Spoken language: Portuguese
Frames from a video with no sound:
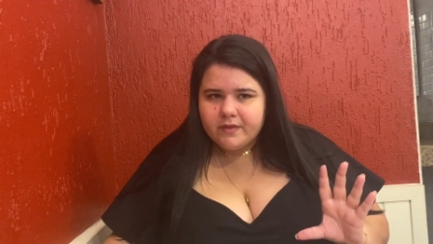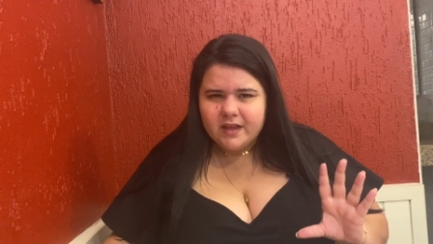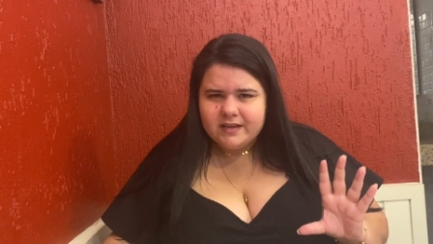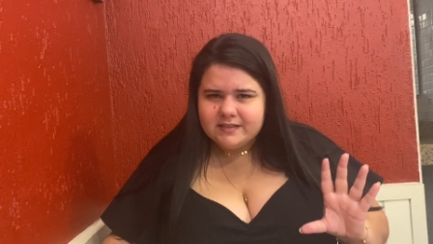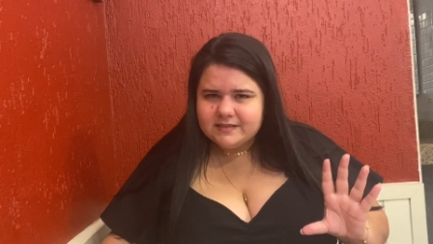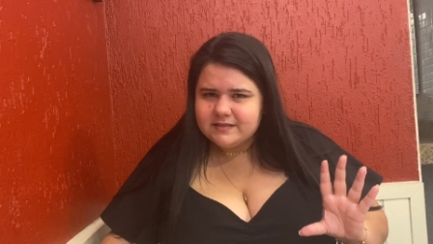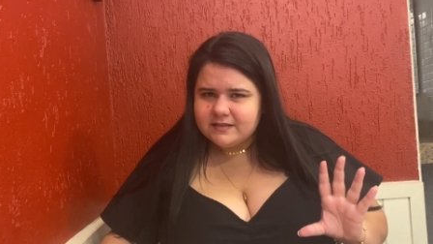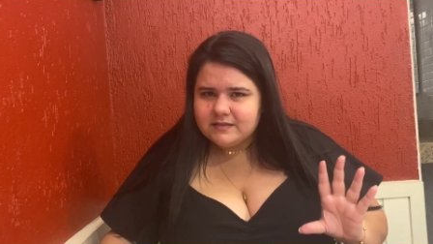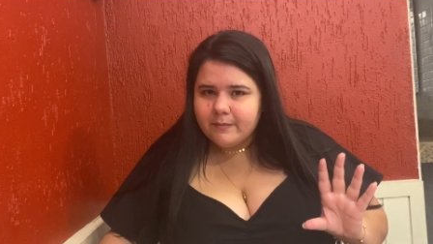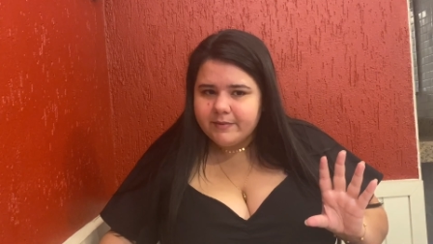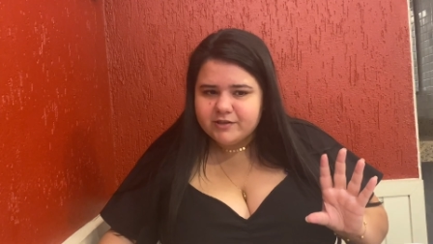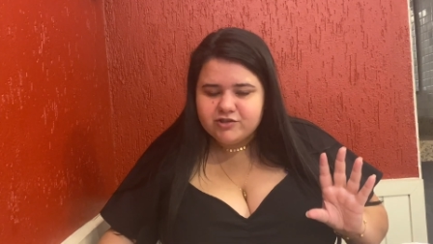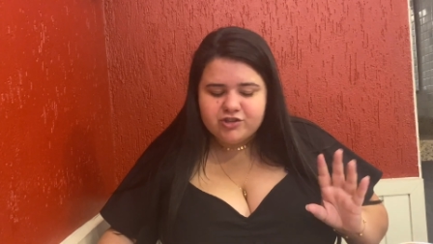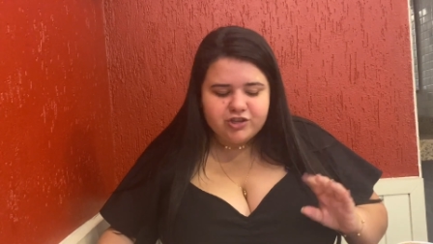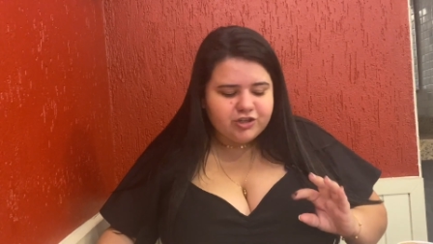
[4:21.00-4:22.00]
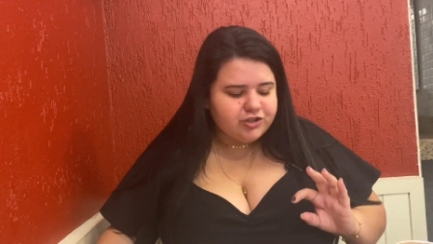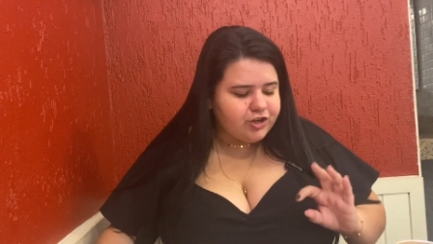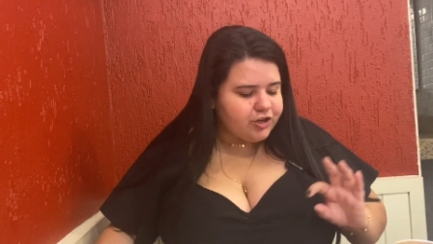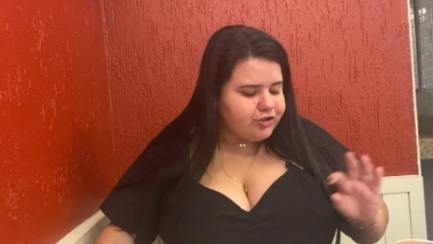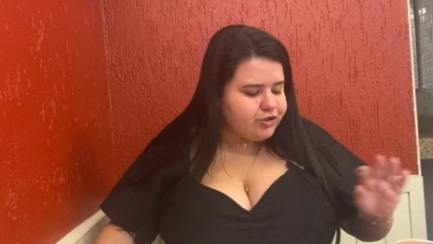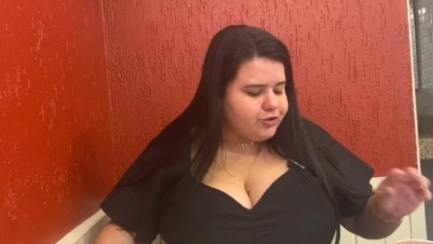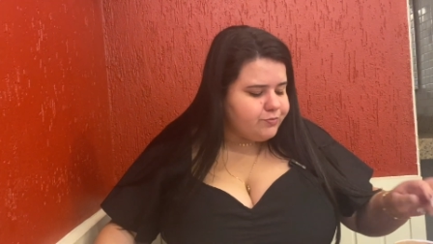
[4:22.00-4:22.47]
Delícia essa pastinha,
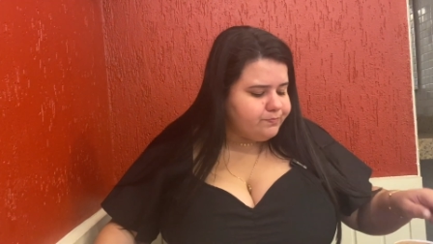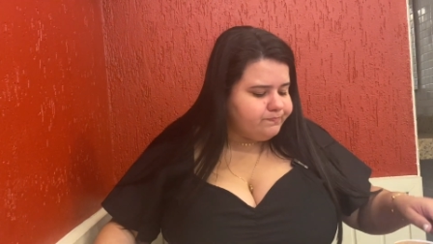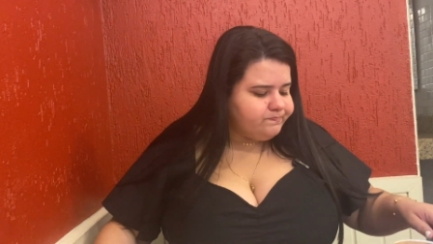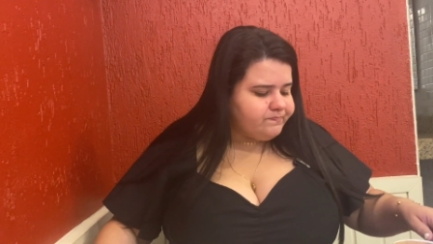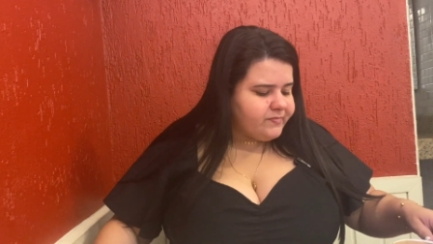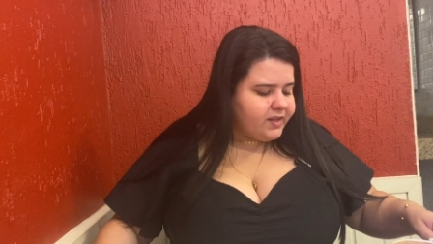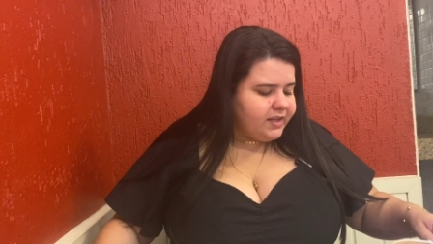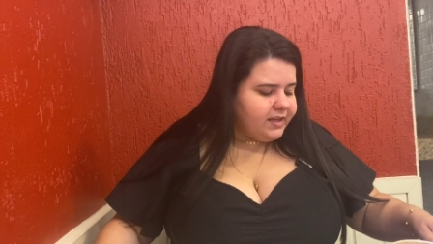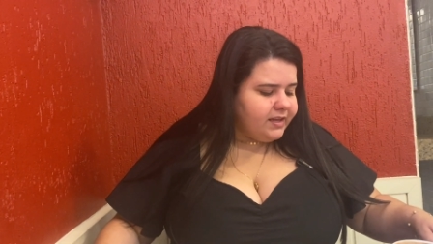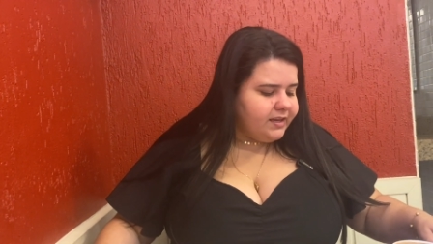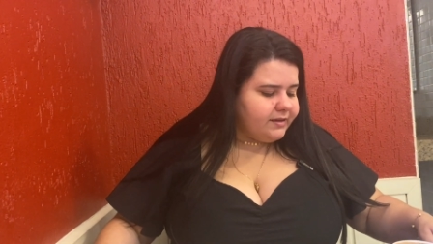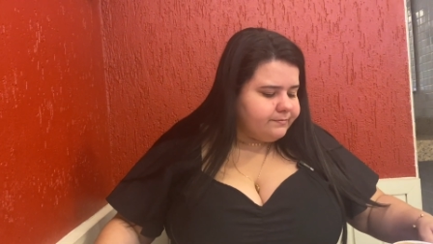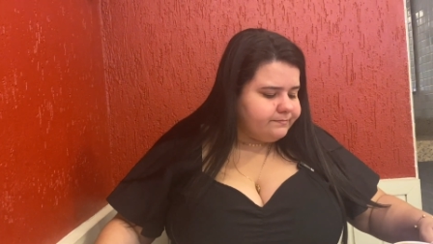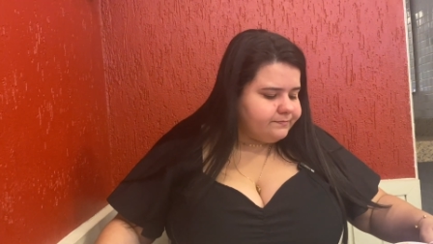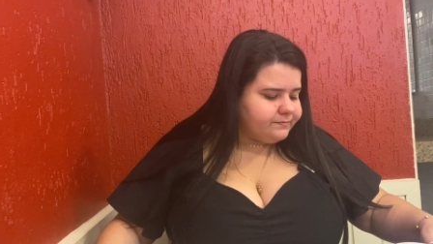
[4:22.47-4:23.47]
gente. E